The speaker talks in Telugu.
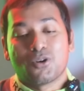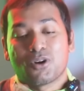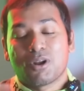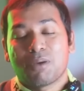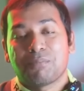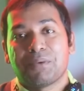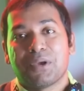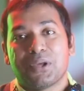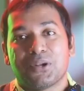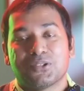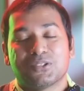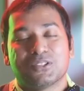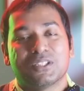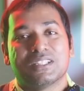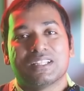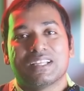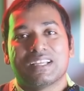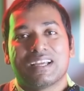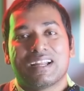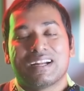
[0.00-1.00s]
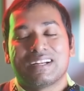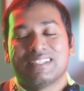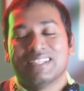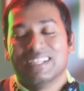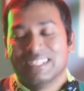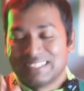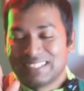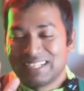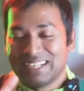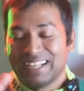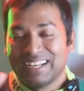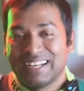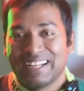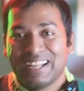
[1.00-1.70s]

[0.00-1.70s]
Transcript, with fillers: కూడా పేరు వచ్చింది అండ్ దట్స్ రియల్లీ